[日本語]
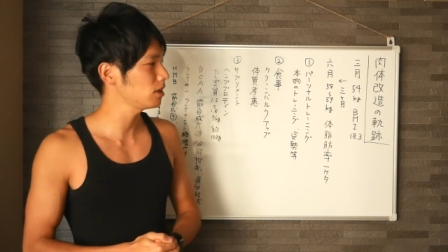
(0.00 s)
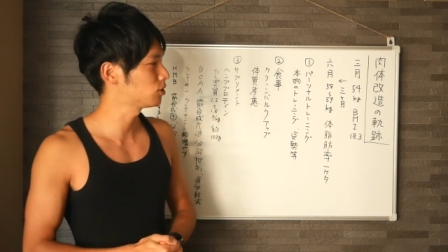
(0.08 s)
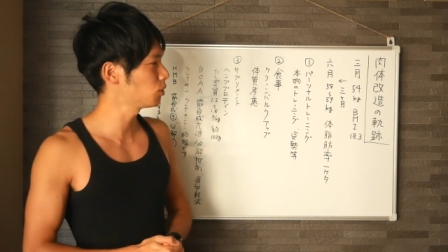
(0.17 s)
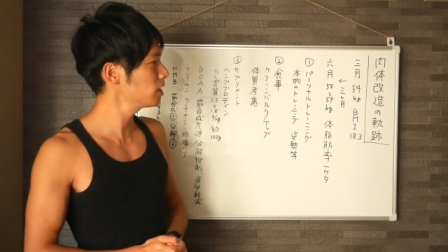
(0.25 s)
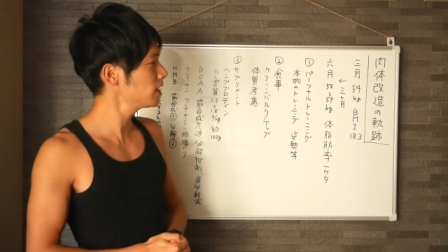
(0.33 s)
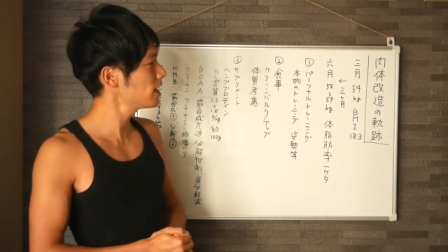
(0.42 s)

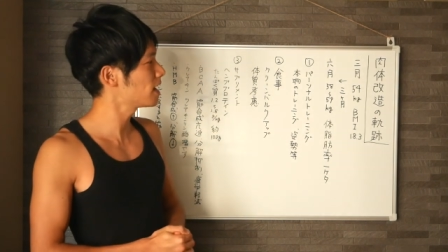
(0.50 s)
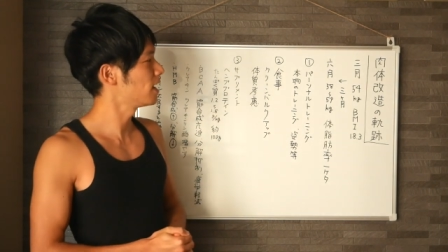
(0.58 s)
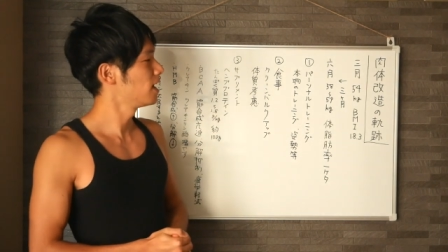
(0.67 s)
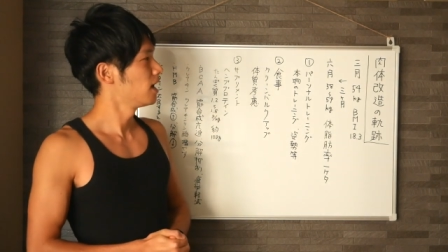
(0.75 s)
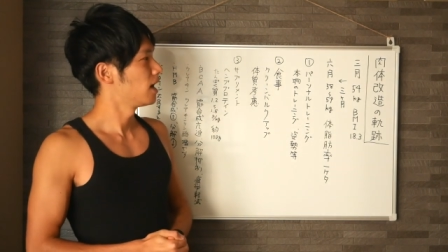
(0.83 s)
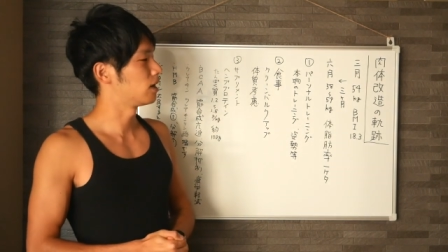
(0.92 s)
それで、
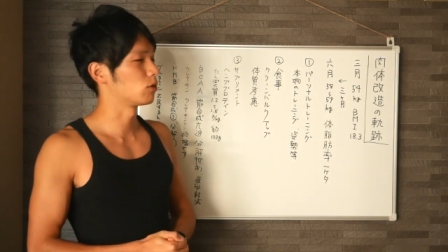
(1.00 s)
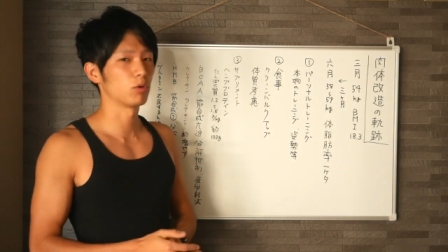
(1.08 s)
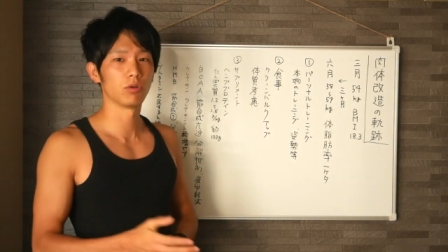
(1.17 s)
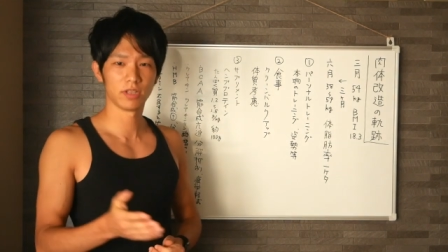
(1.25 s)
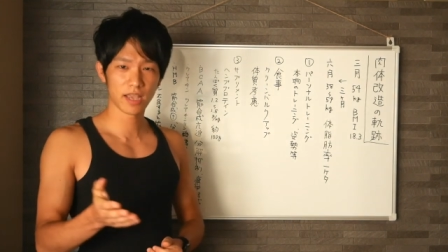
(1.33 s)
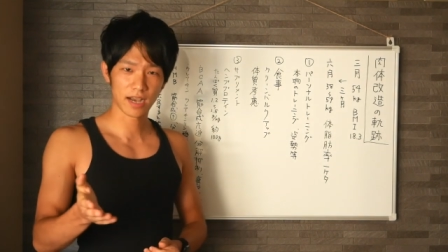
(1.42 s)
あの、
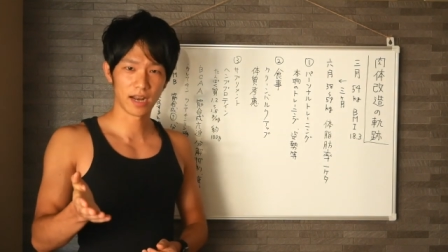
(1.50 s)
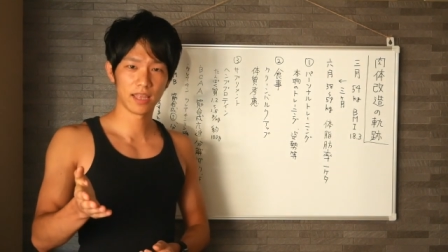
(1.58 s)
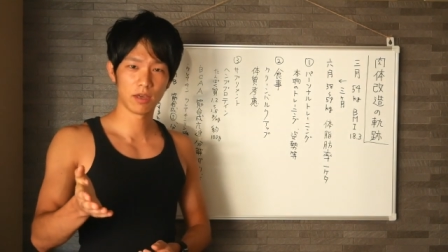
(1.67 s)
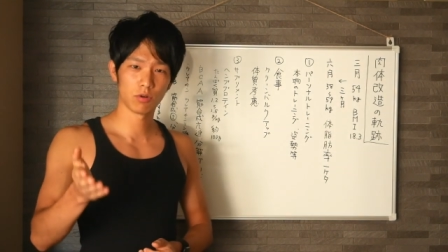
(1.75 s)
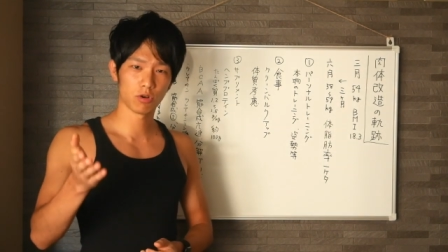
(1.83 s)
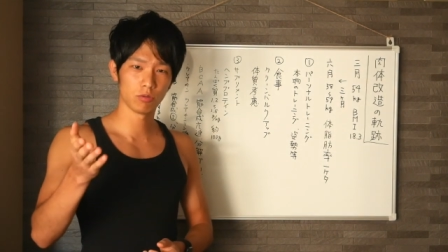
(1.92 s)
このね、
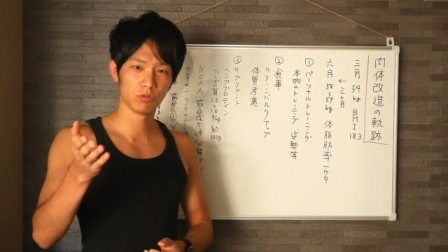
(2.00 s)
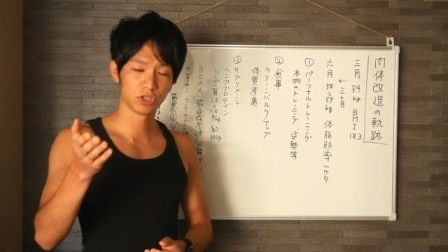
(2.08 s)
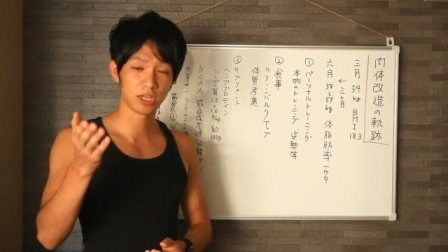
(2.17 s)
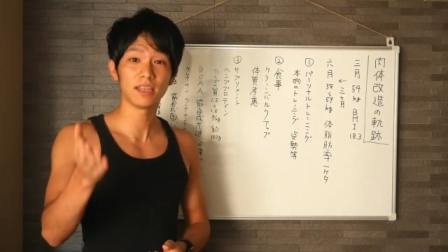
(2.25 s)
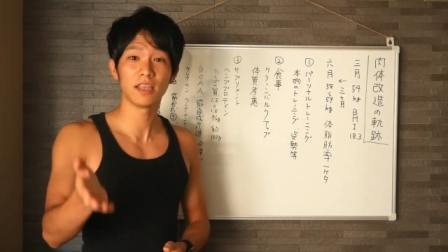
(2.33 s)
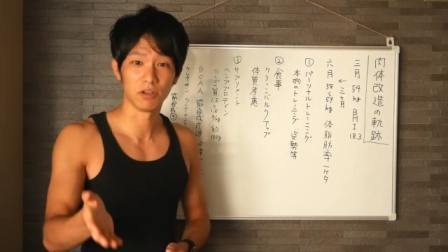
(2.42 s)
体喜ぶ
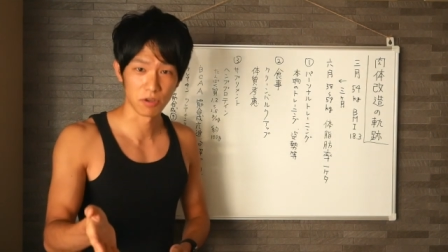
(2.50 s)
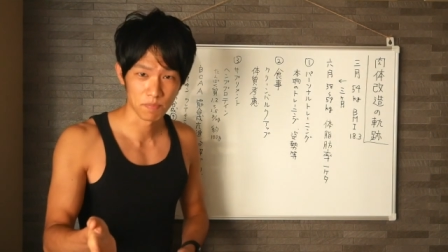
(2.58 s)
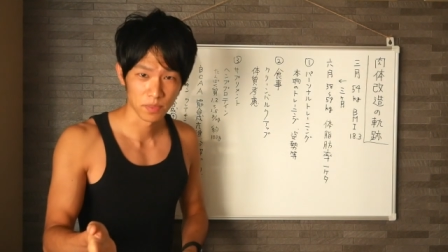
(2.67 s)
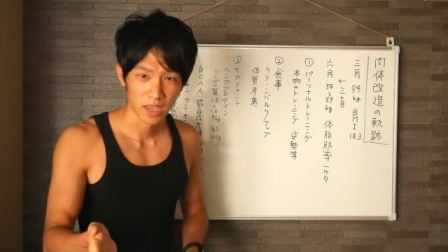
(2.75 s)
チャンネル、